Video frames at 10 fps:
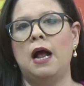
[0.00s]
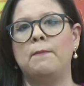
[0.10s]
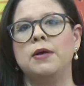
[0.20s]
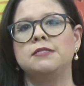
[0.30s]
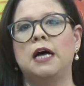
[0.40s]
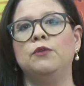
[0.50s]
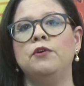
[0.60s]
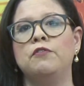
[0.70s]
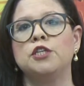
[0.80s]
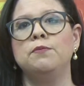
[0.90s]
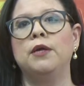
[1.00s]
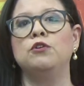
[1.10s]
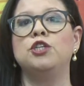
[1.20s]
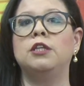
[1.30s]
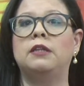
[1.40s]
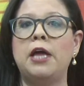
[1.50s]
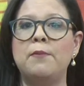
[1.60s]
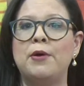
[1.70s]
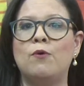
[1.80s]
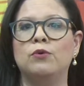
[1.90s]
Apesar do investimento de
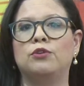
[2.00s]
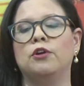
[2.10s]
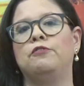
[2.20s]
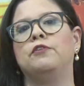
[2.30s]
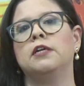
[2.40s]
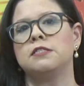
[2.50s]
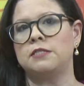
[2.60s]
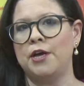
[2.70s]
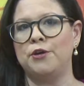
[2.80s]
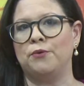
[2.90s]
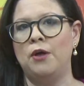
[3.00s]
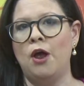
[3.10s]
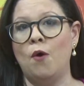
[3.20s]
tempo em controle financeiro,